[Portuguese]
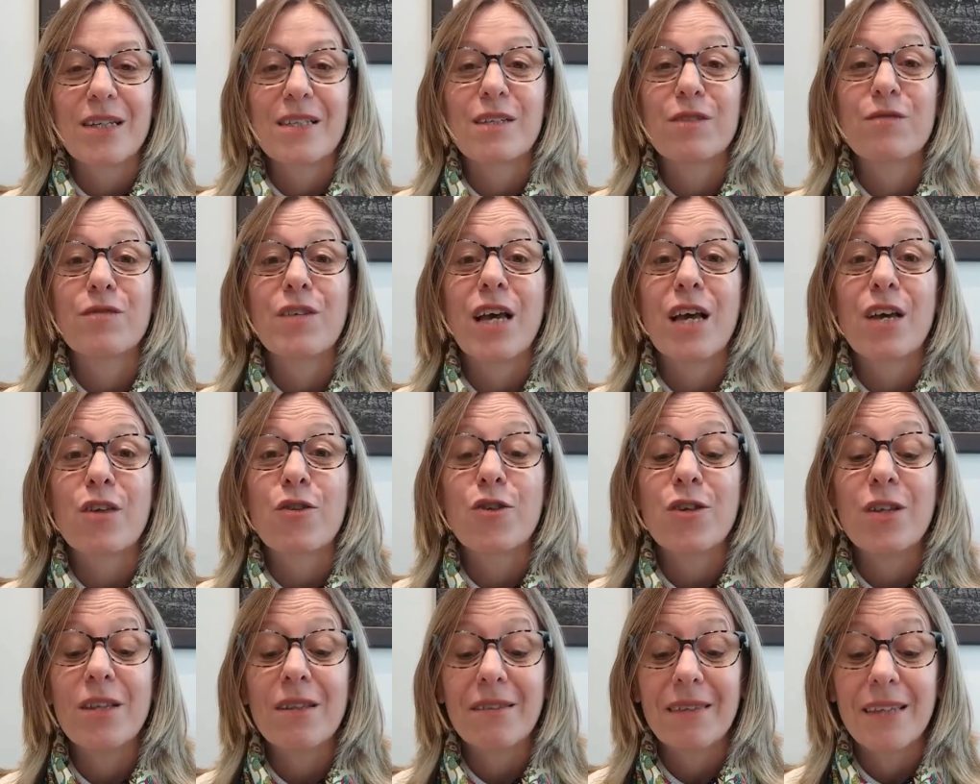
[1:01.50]
nessa
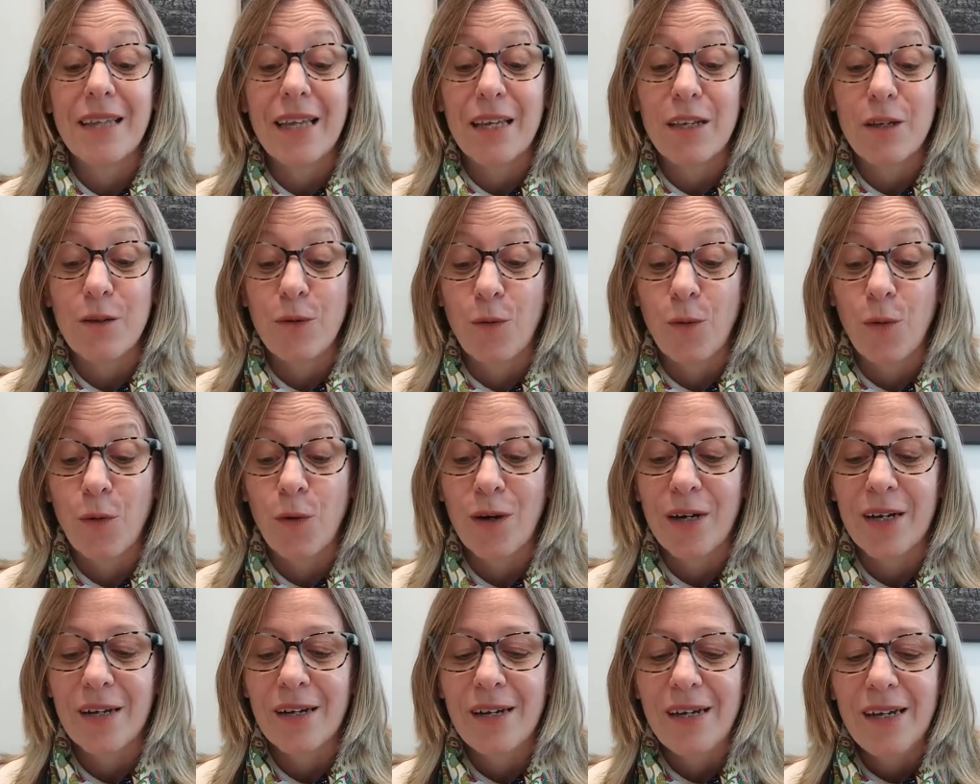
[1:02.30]
viagem
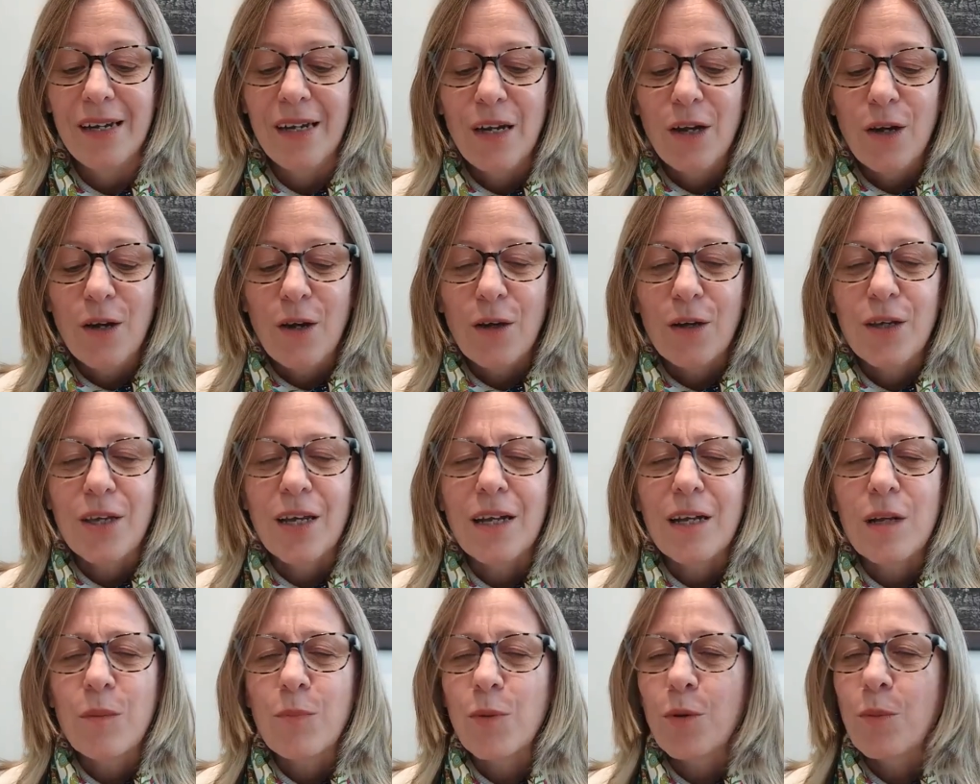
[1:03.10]
interior
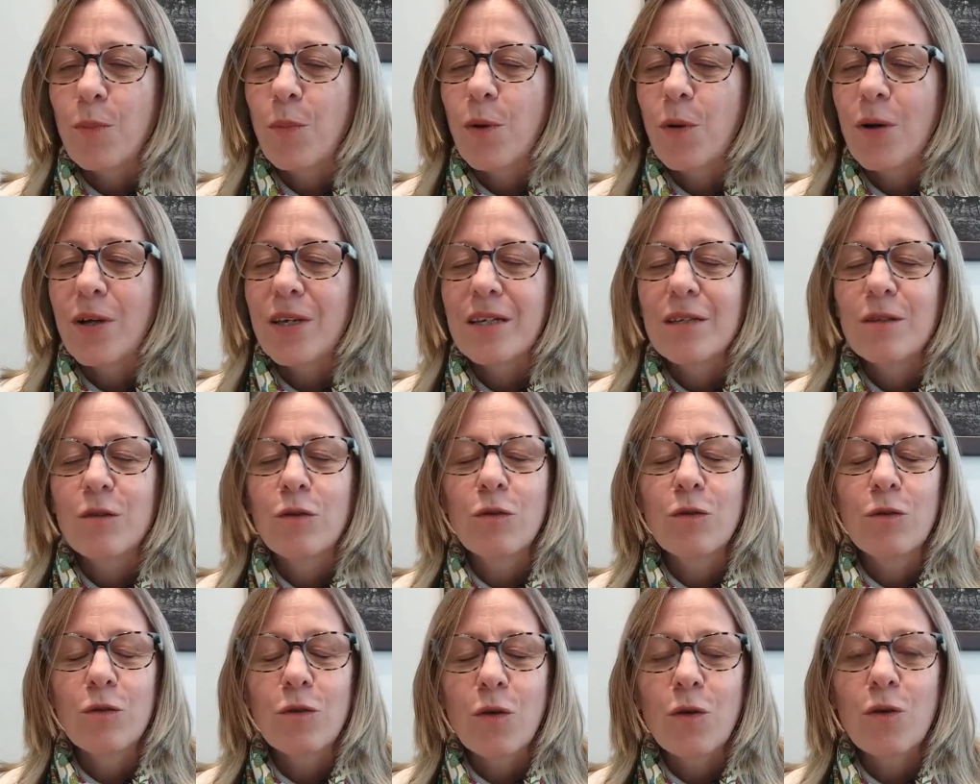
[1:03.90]
que ela propõe
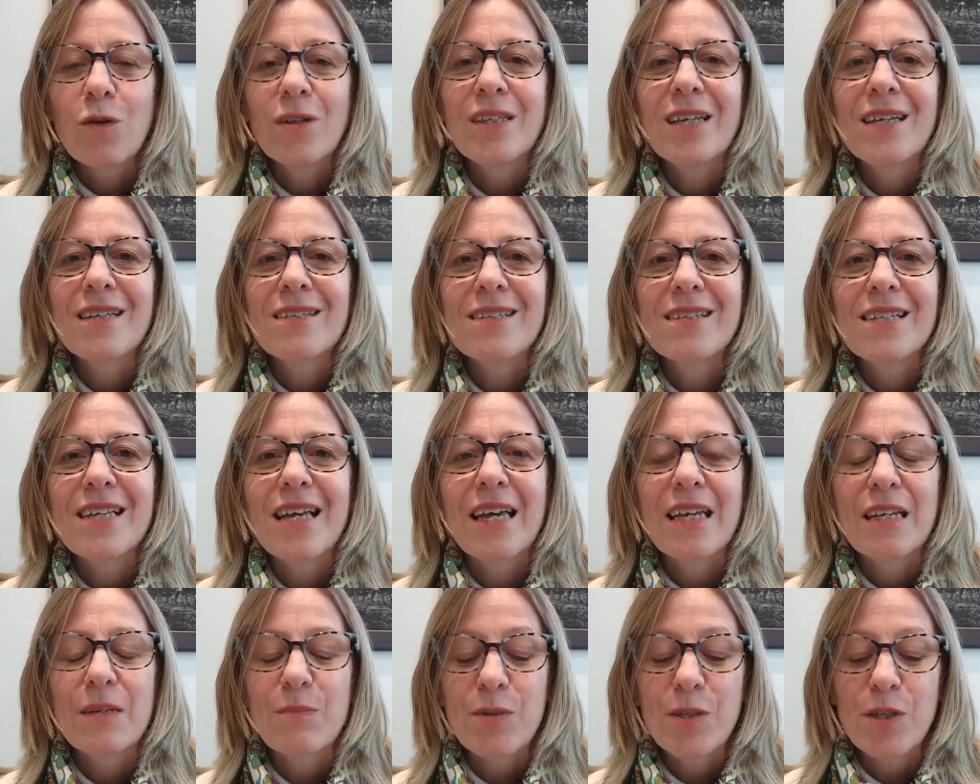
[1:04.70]
em toda a
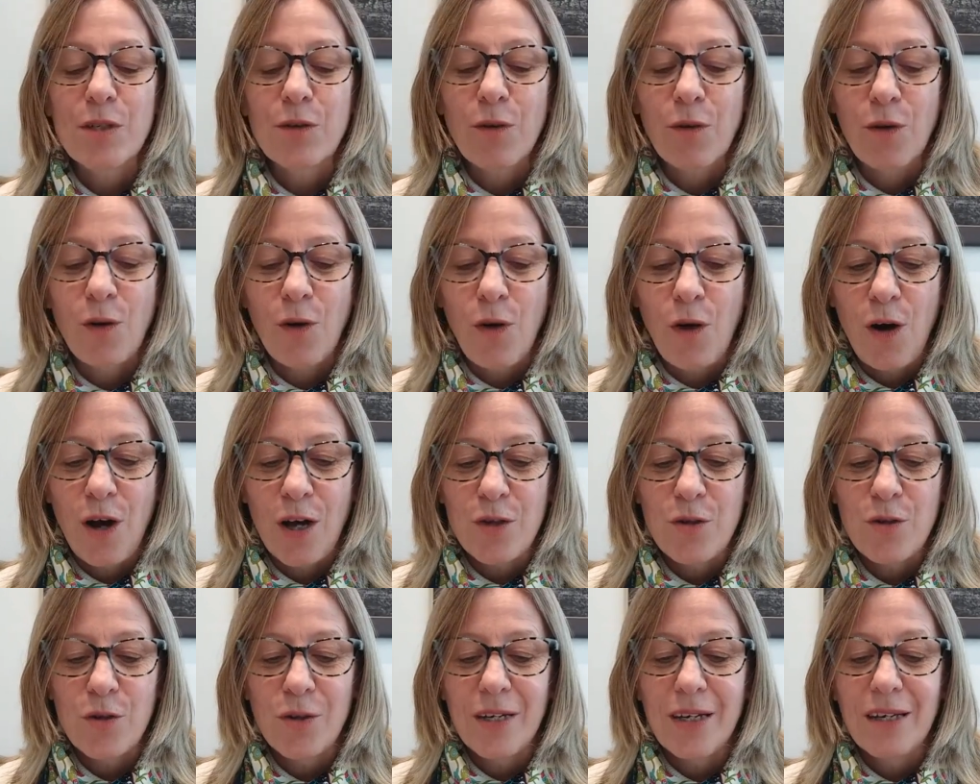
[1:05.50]
série
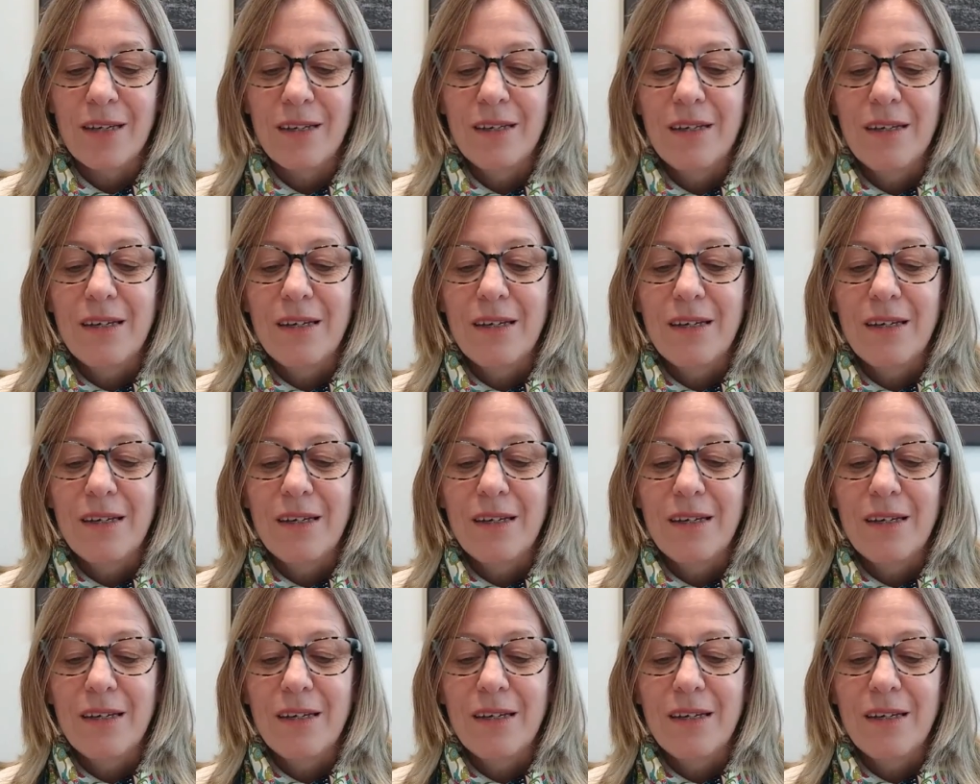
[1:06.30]
psicológica,